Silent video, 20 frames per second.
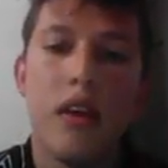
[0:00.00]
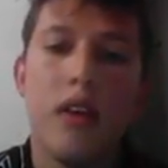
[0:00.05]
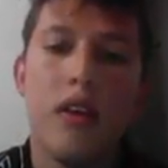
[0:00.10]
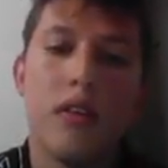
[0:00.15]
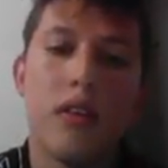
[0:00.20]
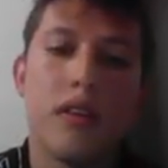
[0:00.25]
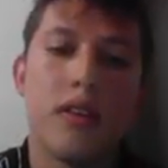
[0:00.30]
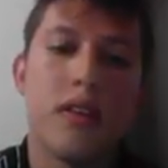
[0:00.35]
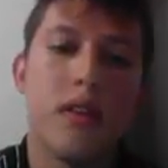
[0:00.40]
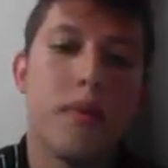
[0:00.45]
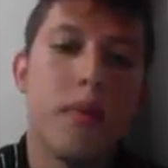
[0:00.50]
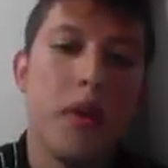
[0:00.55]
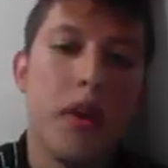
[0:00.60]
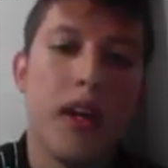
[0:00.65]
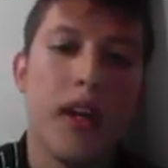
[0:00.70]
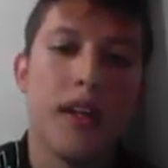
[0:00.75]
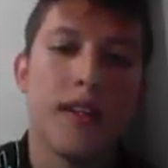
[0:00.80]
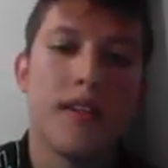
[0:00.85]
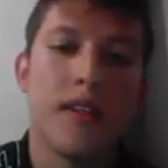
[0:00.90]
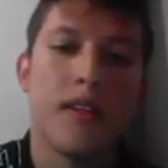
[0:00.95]
y otras que
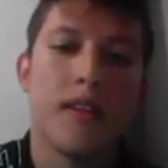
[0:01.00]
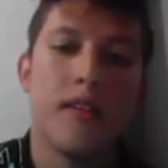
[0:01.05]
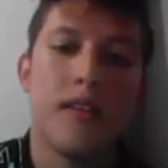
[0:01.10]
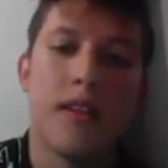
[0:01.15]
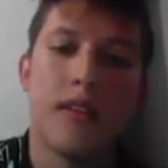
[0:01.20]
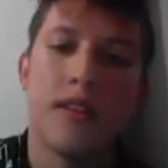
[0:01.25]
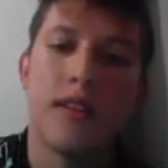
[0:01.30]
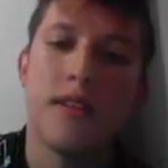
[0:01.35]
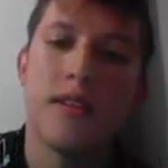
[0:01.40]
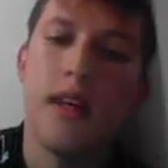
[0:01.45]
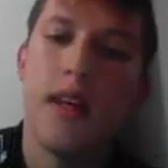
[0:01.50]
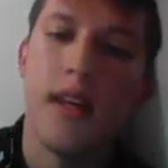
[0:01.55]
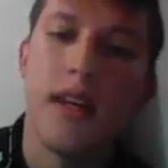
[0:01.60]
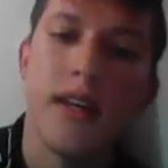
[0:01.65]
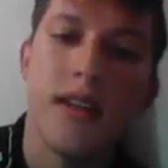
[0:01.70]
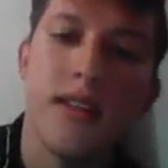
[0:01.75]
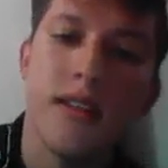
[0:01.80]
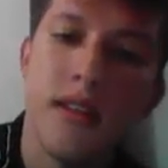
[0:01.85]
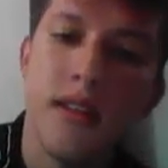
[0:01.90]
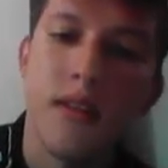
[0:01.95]
podrían hacer diversas
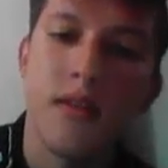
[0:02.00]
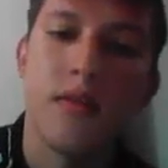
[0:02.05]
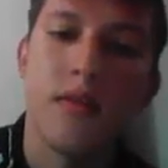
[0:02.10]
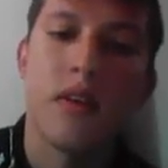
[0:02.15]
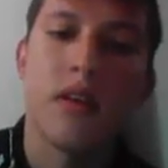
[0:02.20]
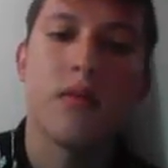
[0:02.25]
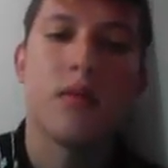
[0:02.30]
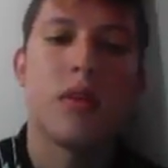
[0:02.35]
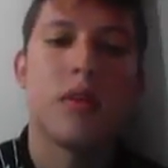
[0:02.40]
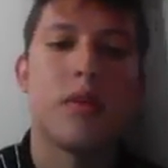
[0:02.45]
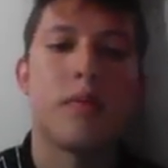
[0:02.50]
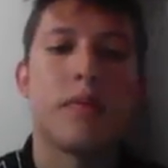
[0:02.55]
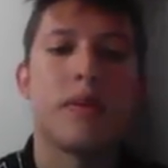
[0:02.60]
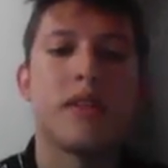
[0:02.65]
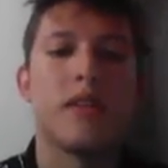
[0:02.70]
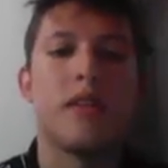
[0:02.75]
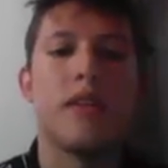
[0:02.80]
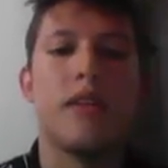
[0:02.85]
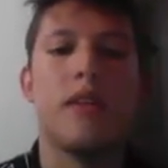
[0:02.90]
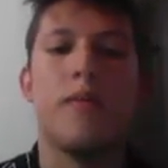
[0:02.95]
tareas y en un ritmo
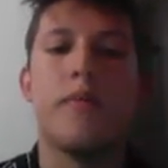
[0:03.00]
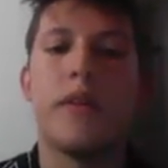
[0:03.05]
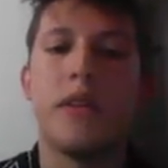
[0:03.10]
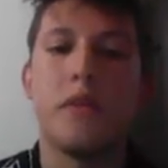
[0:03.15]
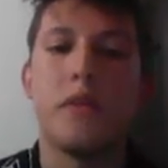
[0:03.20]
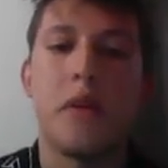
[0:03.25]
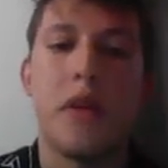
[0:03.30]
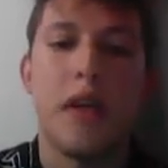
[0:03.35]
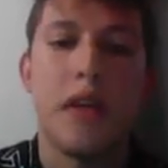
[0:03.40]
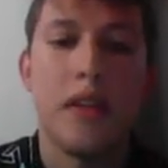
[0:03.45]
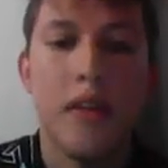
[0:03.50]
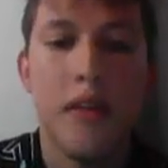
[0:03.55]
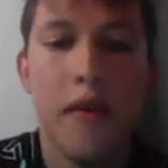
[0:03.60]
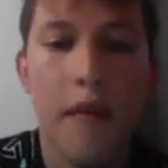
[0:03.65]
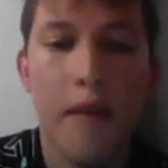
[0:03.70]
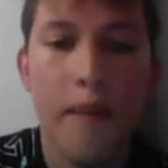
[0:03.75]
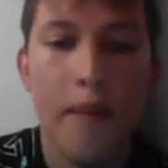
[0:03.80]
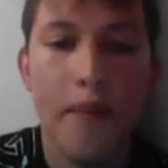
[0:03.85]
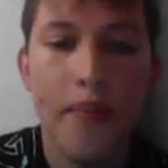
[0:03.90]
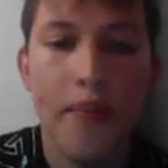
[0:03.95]
impresionante.